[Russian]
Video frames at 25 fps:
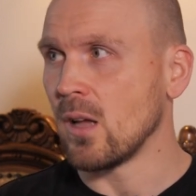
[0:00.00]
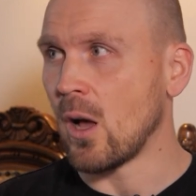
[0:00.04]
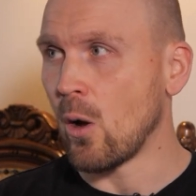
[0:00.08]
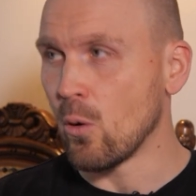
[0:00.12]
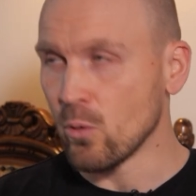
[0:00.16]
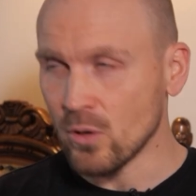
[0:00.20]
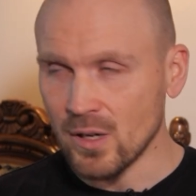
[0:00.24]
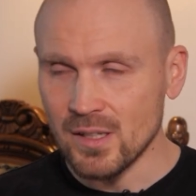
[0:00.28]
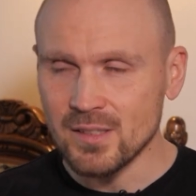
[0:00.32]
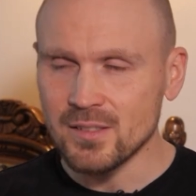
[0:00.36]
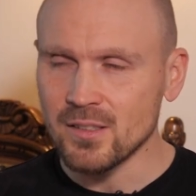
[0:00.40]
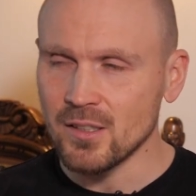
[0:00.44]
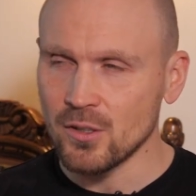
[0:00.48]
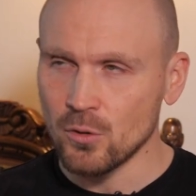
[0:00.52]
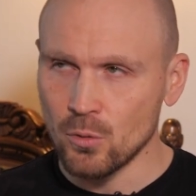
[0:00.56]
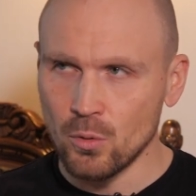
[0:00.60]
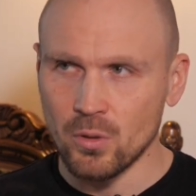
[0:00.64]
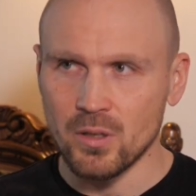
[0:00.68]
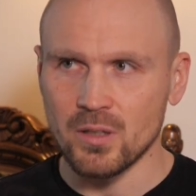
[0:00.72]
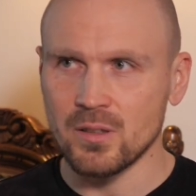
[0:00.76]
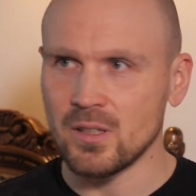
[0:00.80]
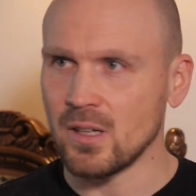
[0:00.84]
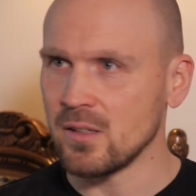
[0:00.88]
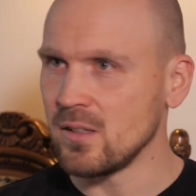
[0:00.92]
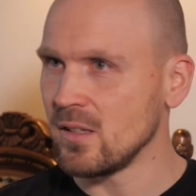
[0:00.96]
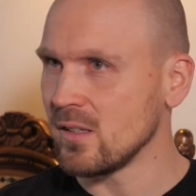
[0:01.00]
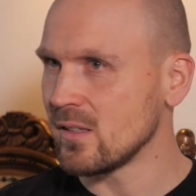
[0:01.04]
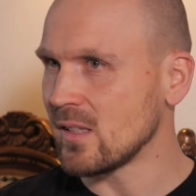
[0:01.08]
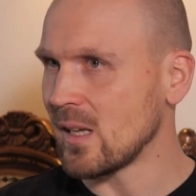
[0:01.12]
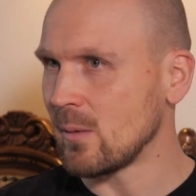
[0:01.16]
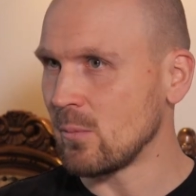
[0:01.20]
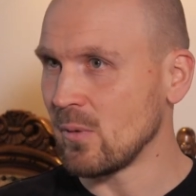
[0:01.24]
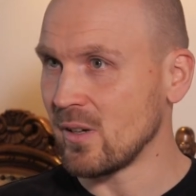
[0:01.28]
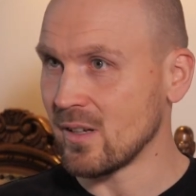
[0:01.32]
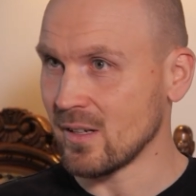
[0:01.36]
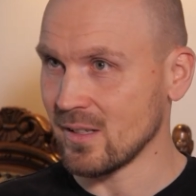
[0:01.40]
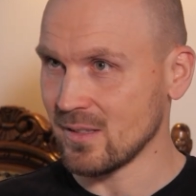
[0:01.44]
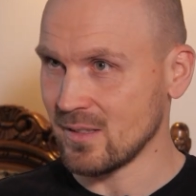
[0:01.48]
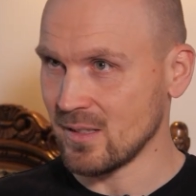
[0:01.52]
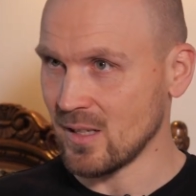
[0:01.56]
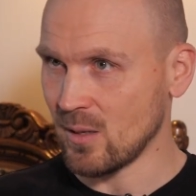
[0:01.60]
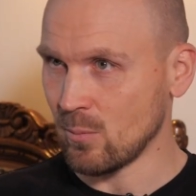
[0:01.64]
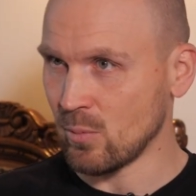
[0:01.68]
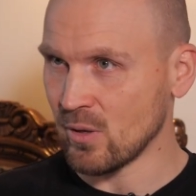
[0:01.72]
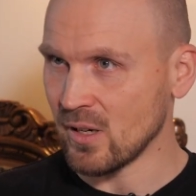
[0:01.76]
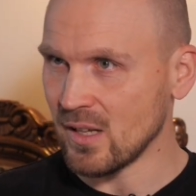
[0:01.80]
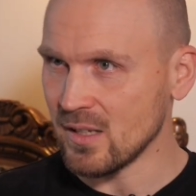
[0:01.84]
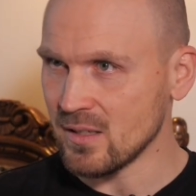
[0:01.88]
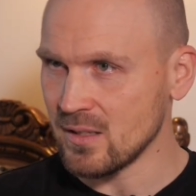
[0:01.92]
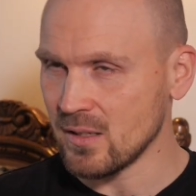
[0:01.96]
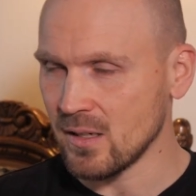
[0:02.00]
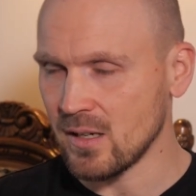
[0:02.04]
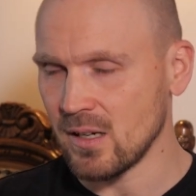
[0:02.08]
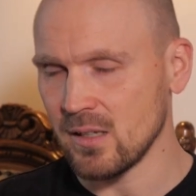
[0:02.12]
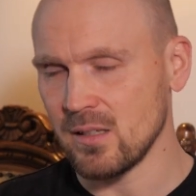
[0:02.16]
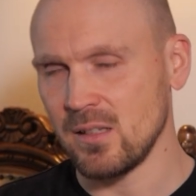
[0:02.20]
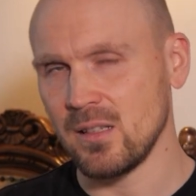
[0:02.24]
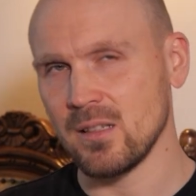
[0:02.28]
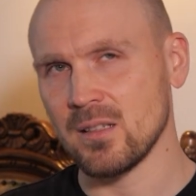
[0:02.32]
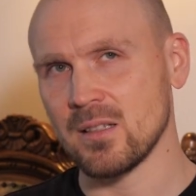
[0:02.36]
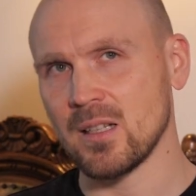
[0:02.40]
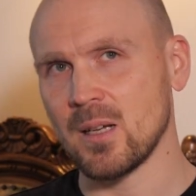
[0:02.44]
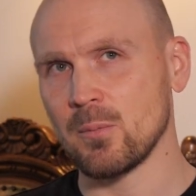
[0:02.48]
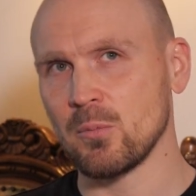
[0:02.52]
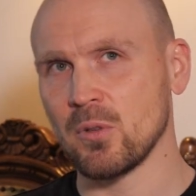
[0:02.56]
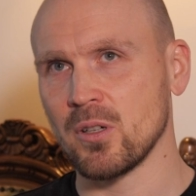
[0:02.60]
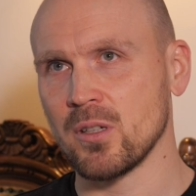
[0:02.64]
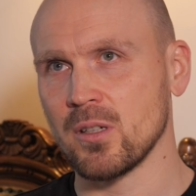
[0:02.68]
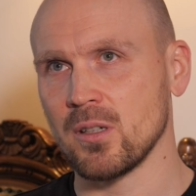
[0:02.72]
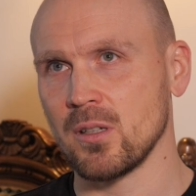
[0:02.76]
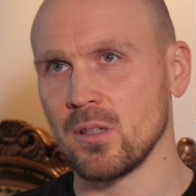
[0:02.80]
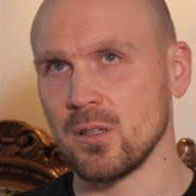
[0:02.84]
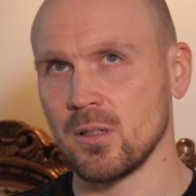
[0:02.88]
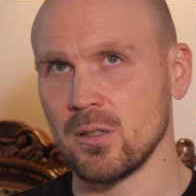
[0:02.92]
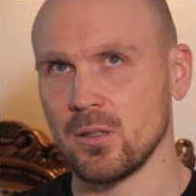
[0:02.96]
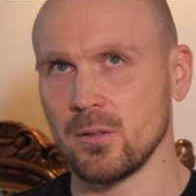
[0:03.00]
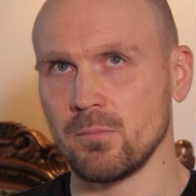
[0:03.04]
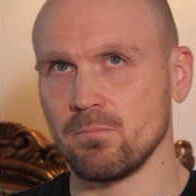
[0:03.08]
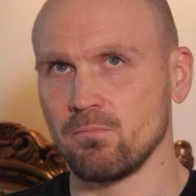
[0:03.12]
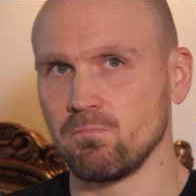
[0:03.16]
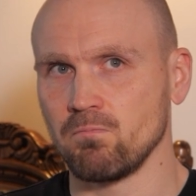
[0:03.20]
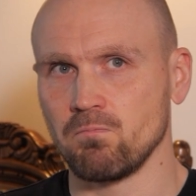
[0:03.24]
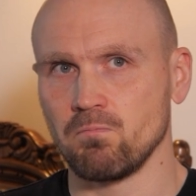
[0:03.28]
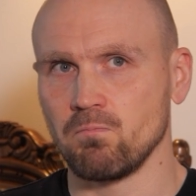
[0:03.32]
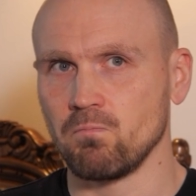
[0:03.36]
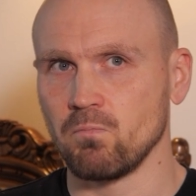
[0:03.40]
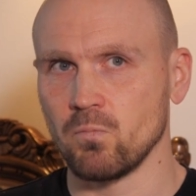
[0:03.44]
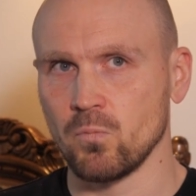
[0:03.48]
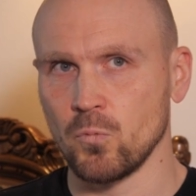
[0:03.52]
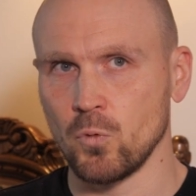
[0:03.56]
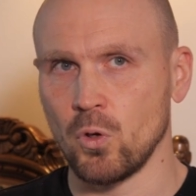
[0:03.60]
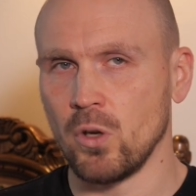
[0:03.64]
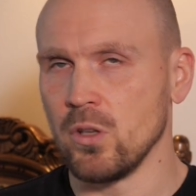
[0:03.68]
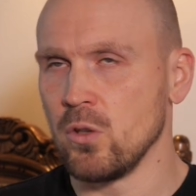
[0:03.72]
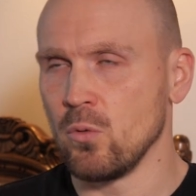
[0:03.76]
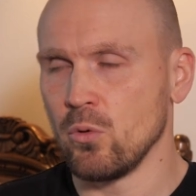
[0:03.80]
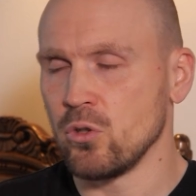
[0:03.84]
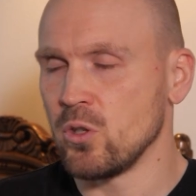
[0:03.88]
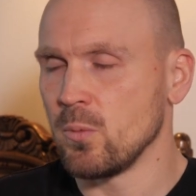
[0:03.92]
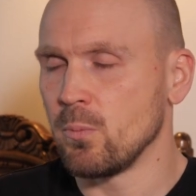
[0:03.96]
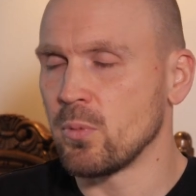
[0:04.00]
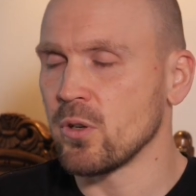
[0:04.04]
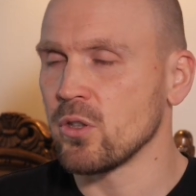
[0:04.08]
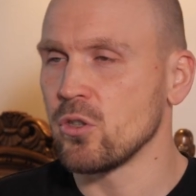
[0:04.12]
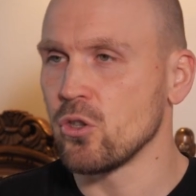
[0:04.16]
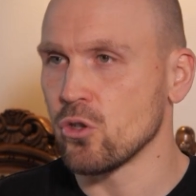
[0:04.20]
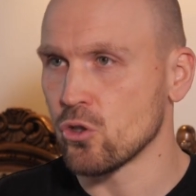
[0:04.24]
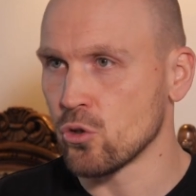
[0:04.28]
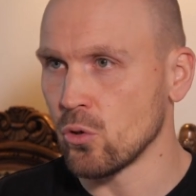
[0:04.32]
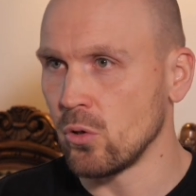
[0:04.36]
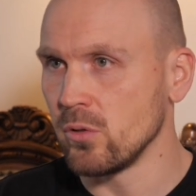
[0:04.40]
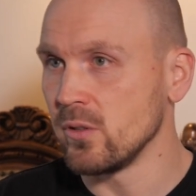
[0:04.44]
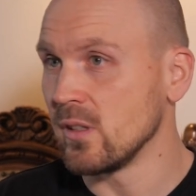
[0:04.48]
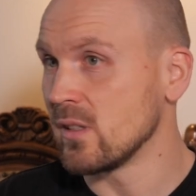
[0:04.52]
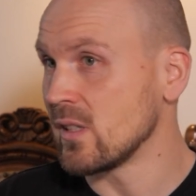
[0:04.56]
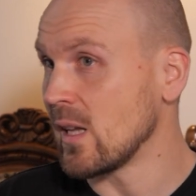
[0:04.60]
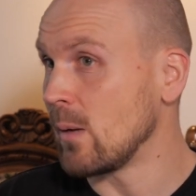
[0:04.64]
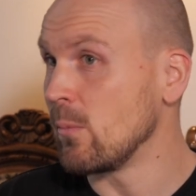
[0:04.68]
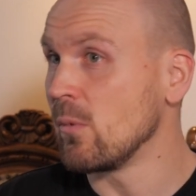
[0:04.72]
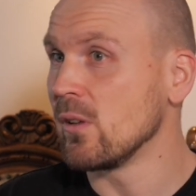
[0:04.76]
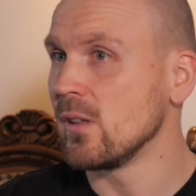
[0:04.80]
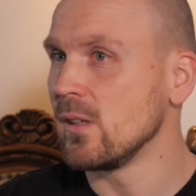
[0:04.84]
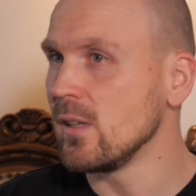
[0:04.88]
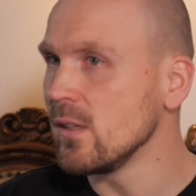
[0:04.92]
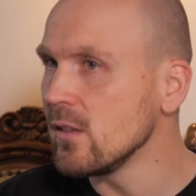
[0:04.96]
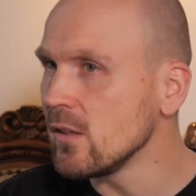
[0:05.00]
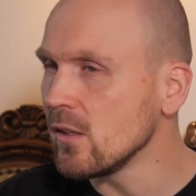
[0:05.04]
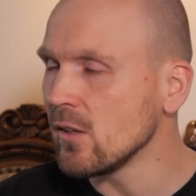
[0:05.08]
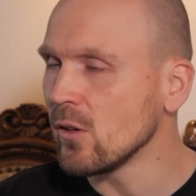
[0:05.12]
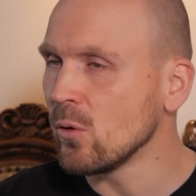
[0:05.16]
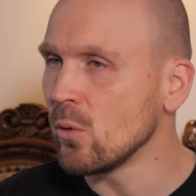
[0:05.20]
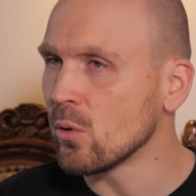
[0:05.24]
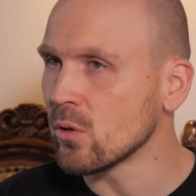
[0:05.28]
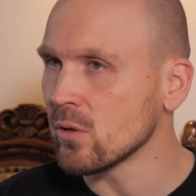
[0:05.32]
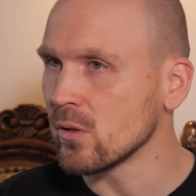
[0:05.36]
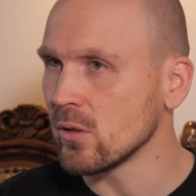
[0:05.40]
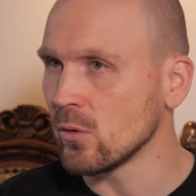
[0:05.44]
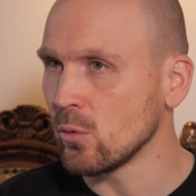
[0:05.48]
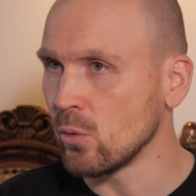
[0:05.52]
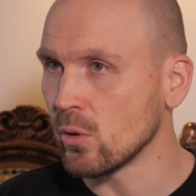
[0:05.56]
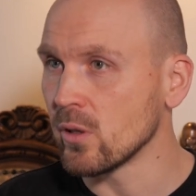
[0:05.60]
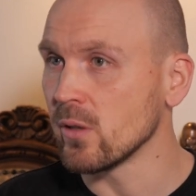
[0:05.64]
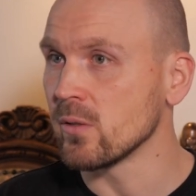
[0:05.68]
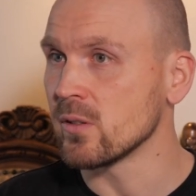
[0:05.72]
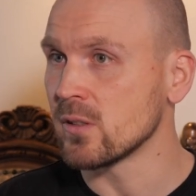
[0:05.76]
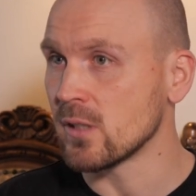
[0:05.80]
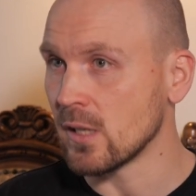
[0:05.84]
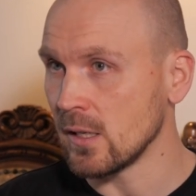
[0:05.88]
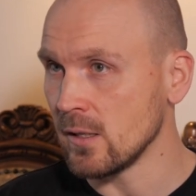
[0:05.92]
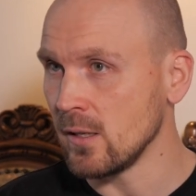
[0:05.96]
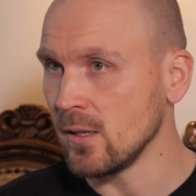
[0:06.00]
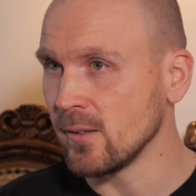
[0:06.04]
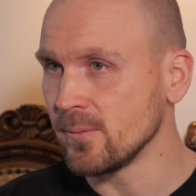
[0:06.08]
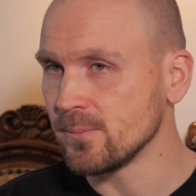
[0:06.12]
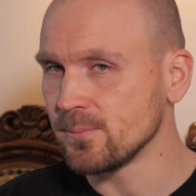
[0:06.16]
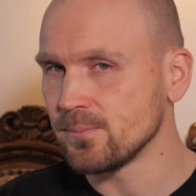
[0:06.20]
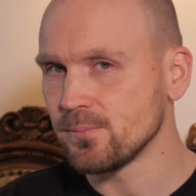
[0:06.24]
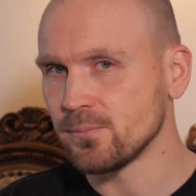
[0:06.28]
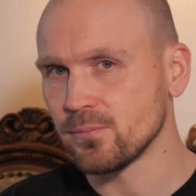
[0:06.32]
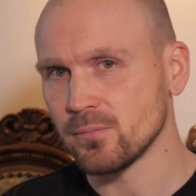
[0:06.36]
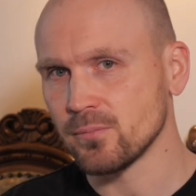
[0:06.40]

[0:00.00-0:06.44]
А Уральские горы – это одни из самых разнообразных, одни из самых, э, ну, они очень протяженные, самые длинные горы, горы в стране.